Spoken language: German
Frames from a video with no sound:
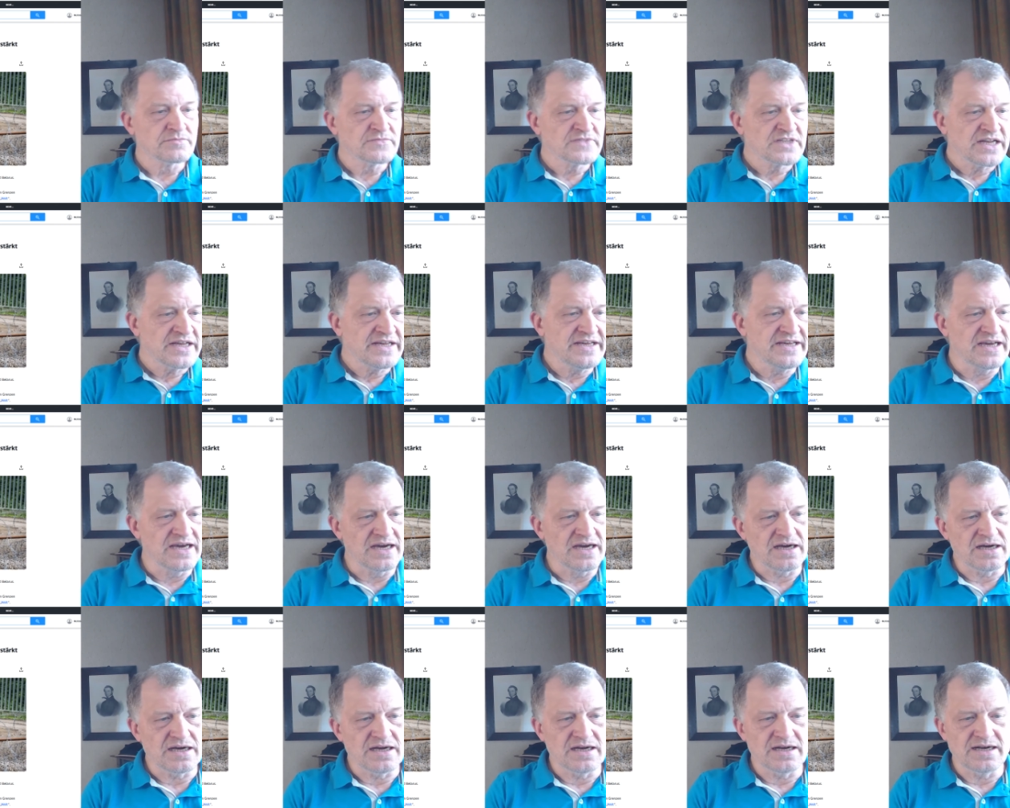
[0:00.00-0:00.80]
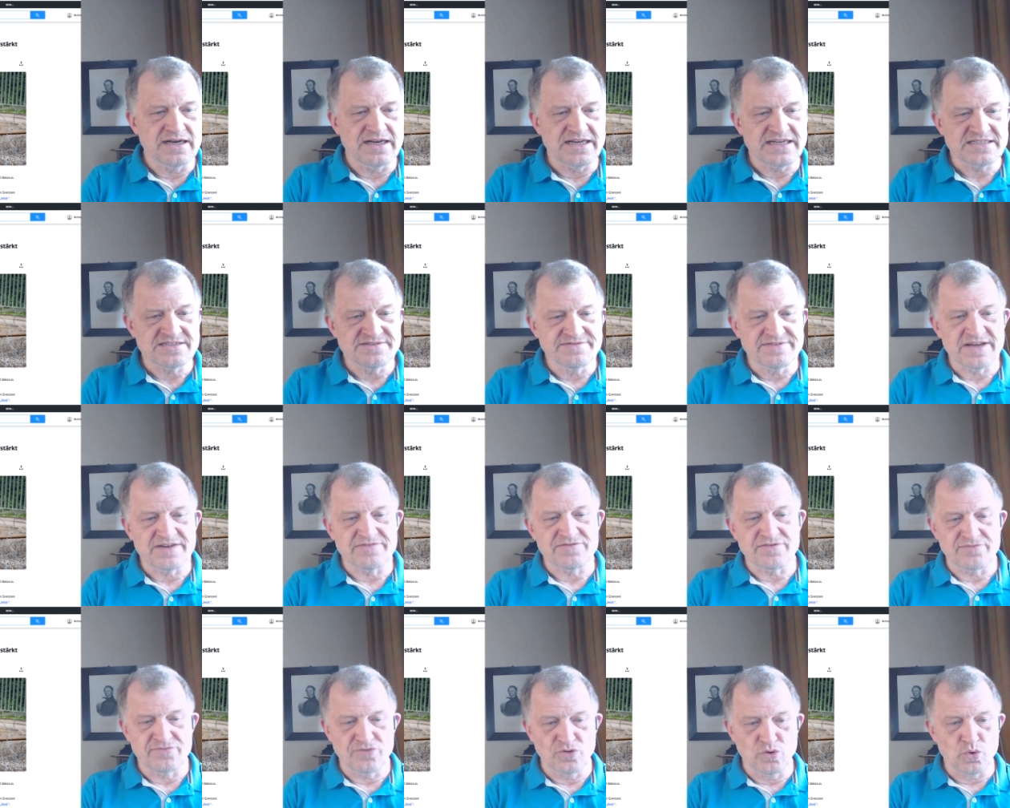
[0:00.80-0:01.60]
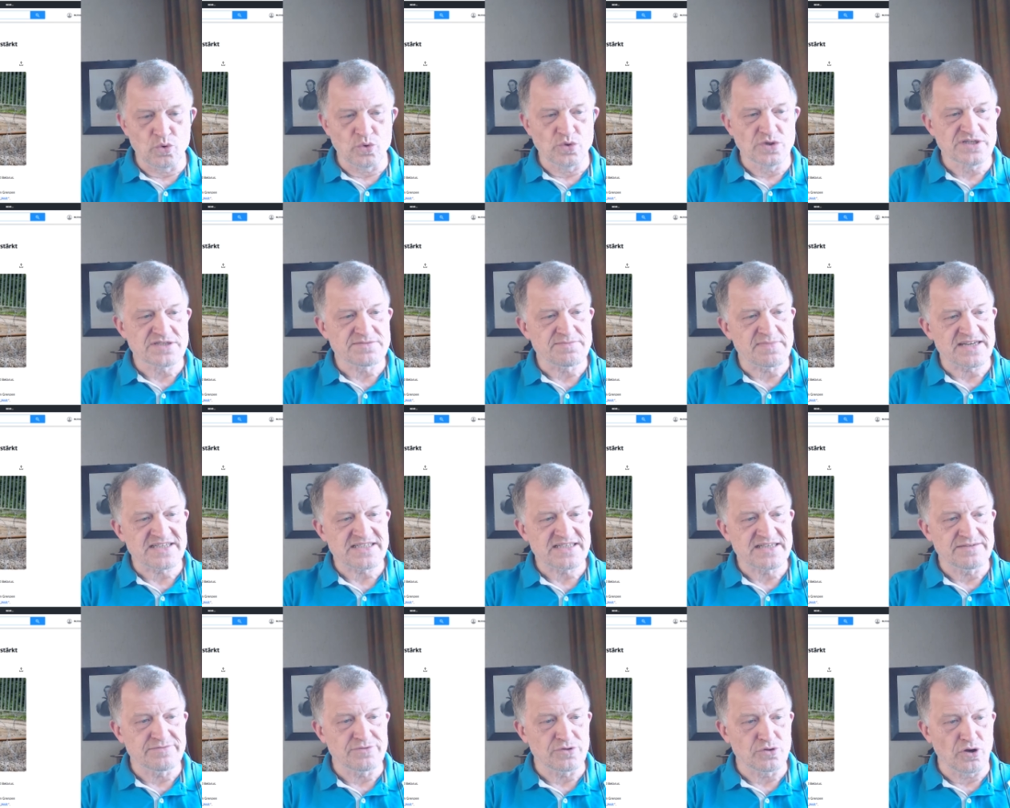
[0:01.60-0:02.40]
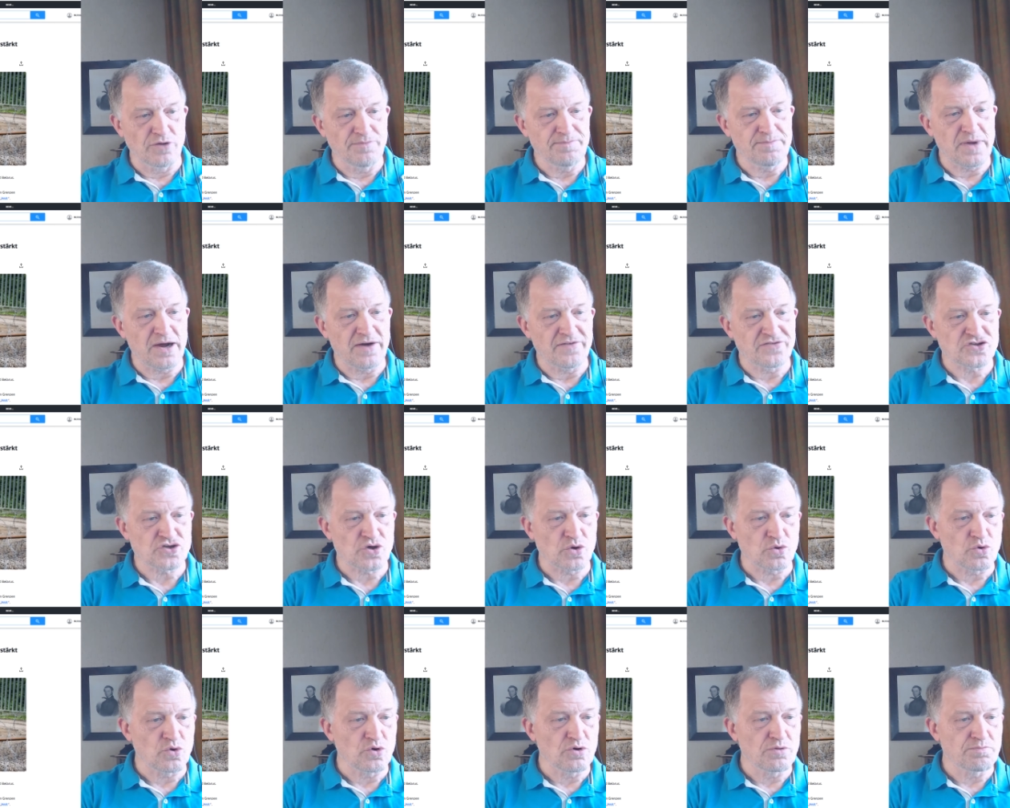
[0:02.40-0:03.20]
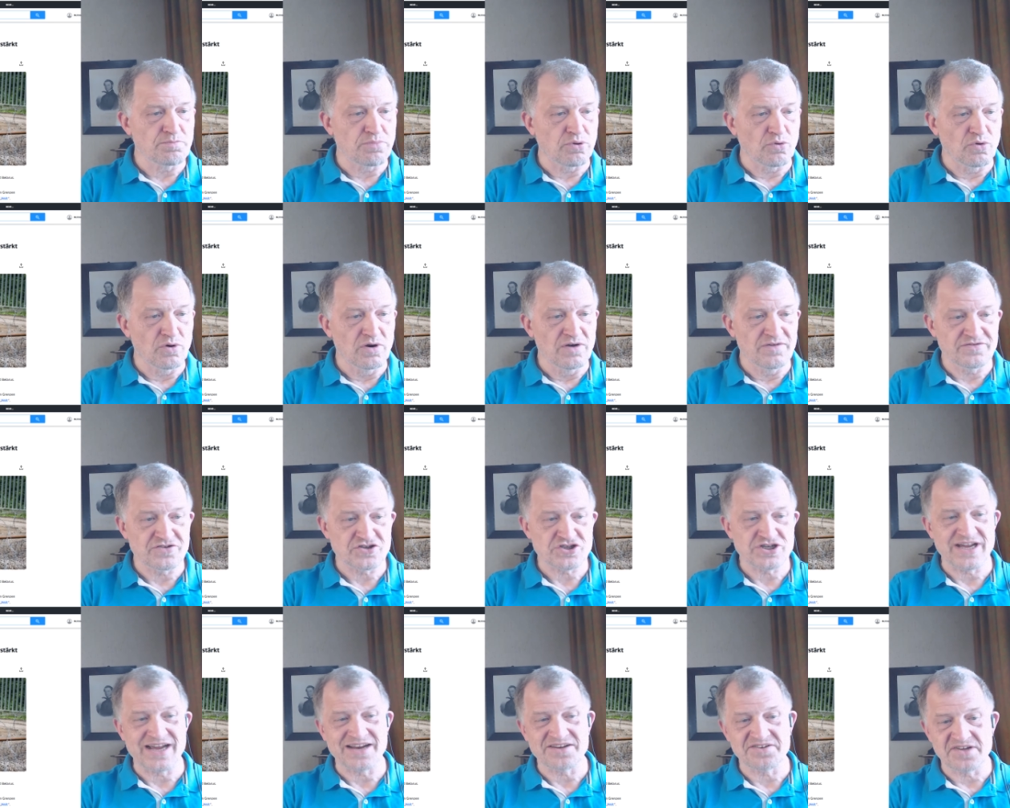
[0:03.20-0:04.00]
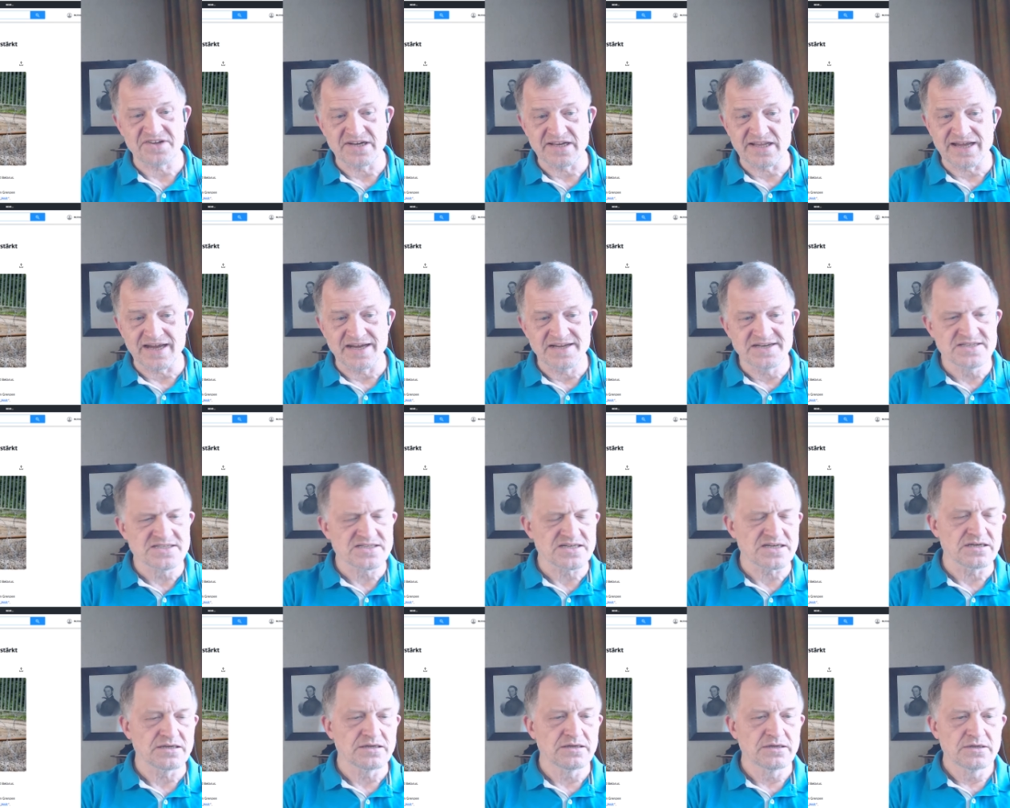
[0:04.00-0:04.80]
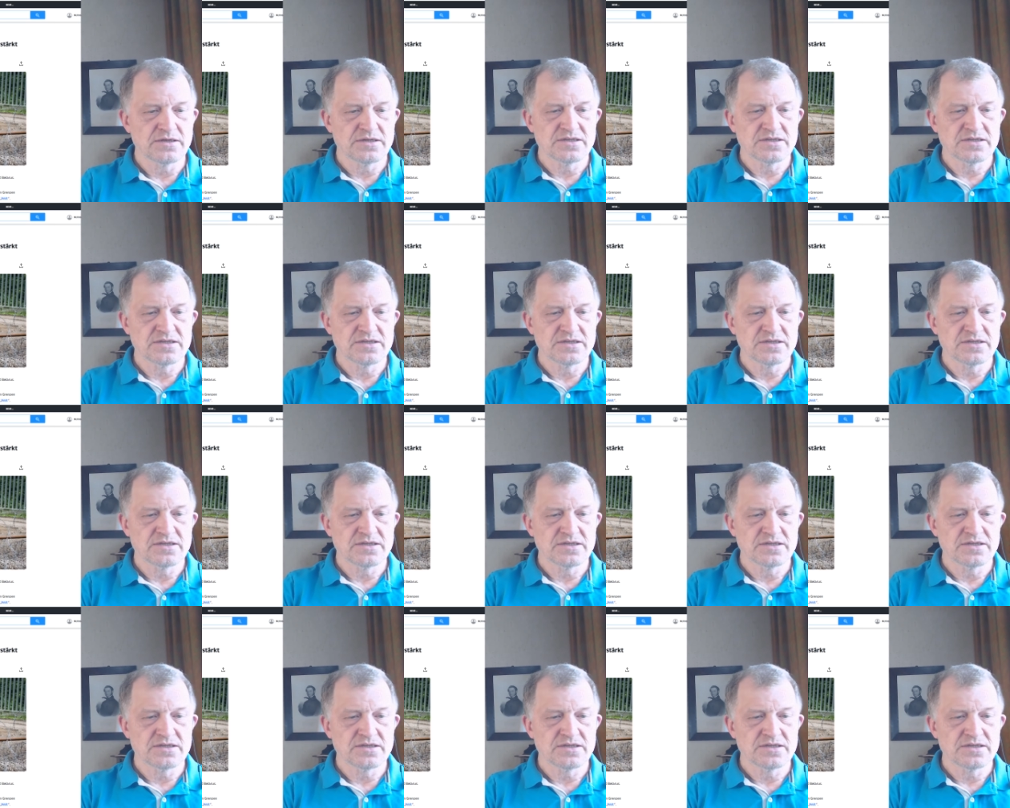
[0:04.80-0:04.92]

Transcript: Hier lesen wir vom Fokus massive Truppenaufstockung, Polen verstärkt seine Grenze.